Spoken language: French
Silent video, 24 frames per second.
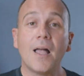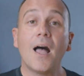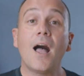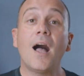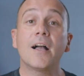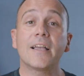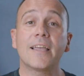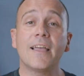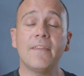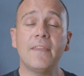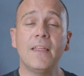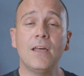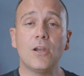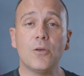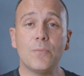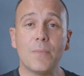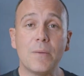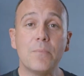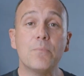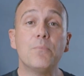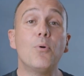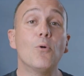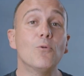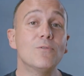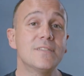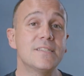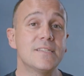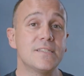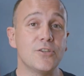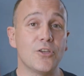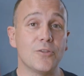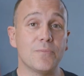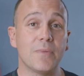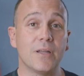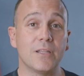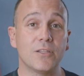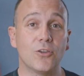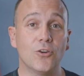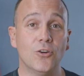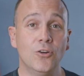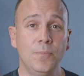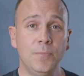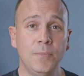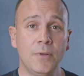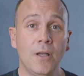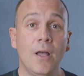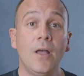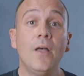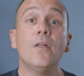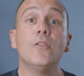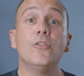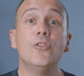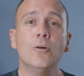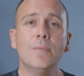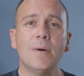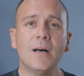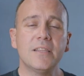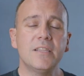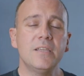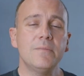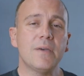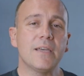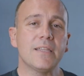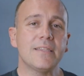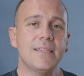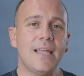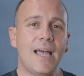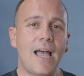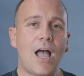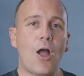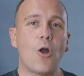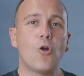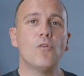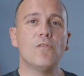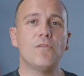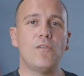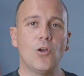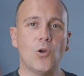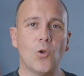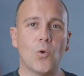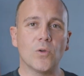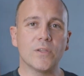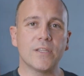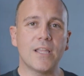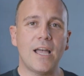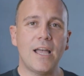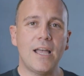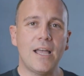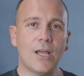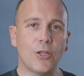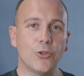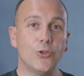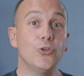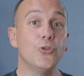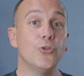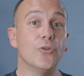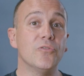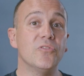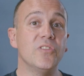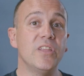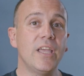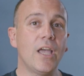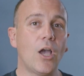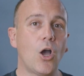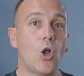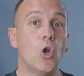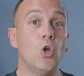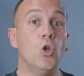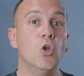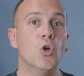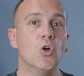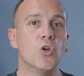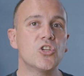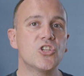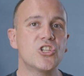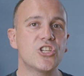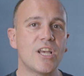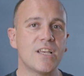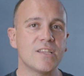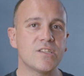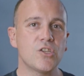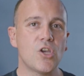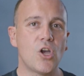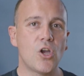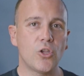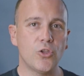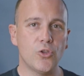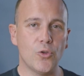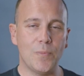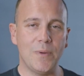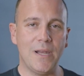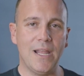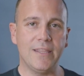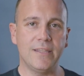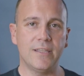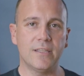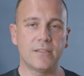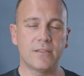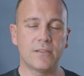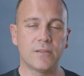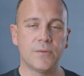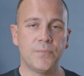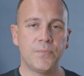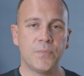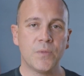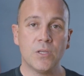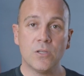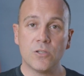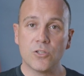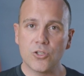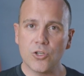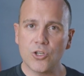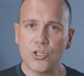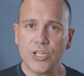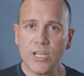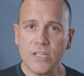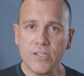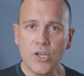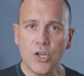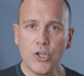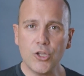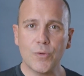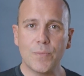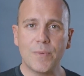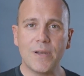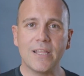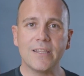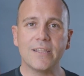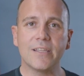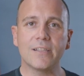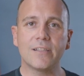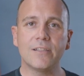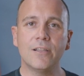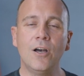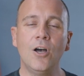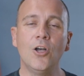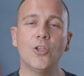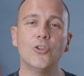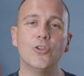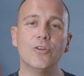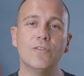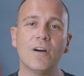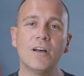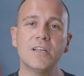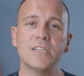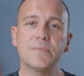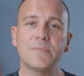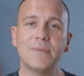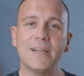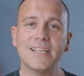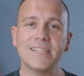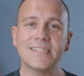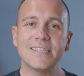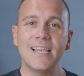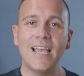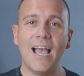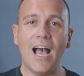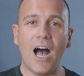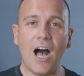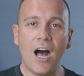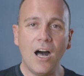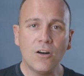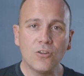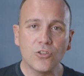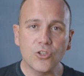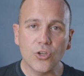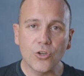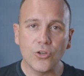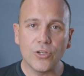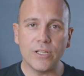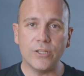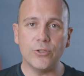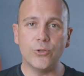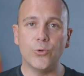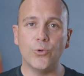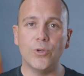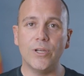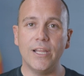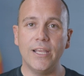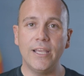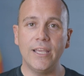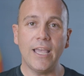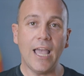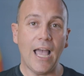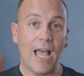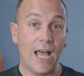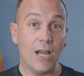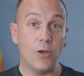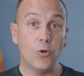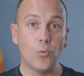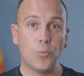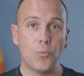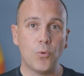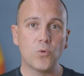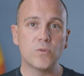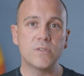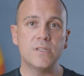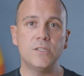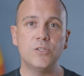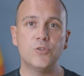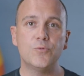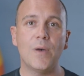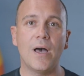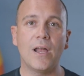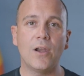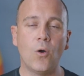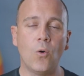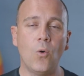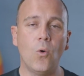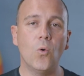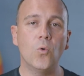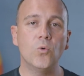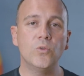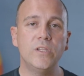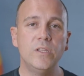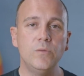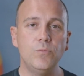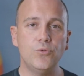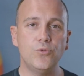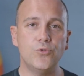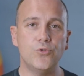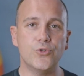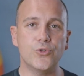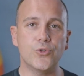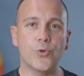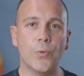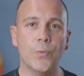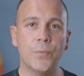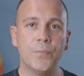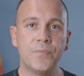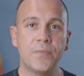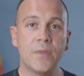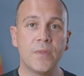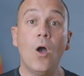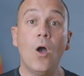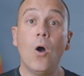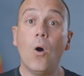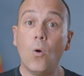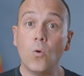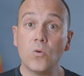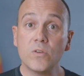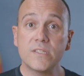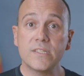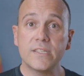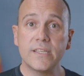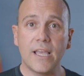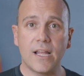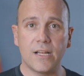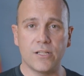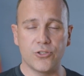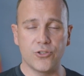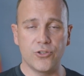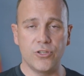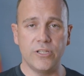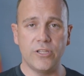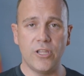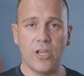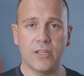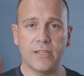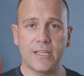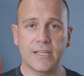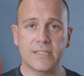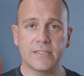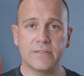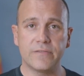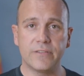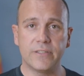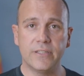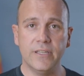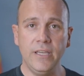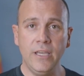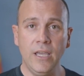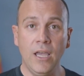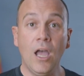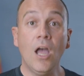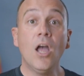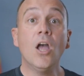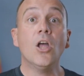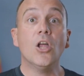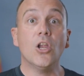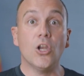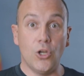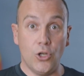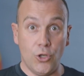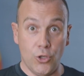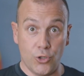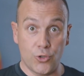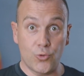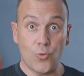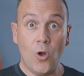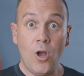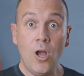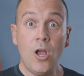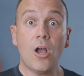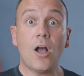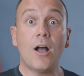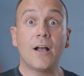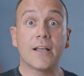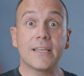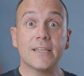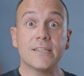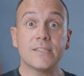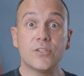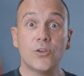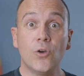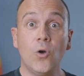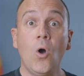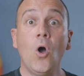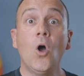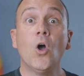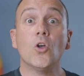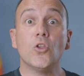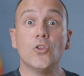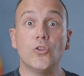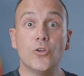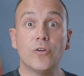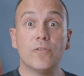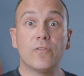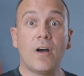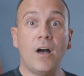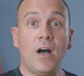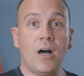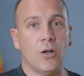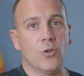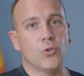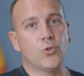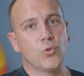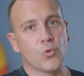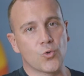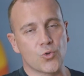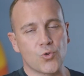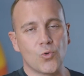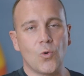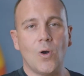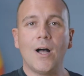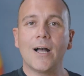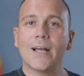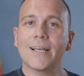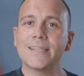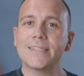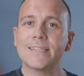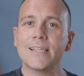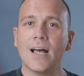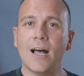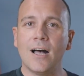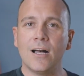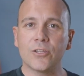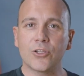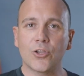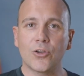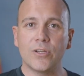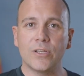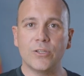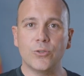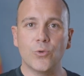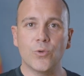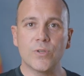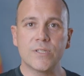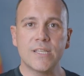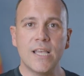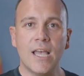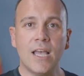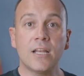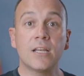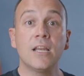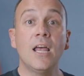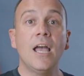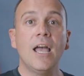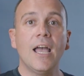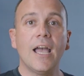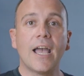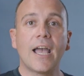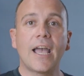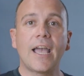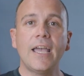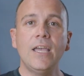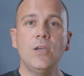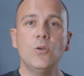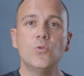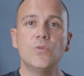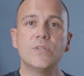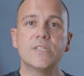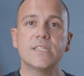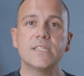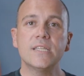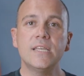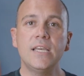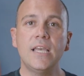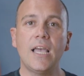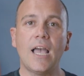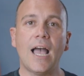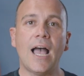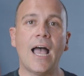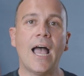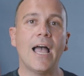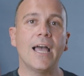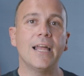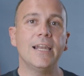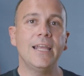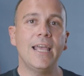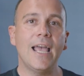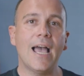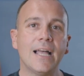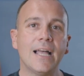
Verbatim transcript: En gardant le même positionnement de groupe, demandez maintenant à un volontaire de devenir le chasseur de planètes. Ce chasseur de planètes-là devra se placer entre les deux lignes à l'opposé du ballon au début du jeu. Au signal du leader d'activité, le joueur en question devra, toujours en restant entre les deux cercles, réussir à aller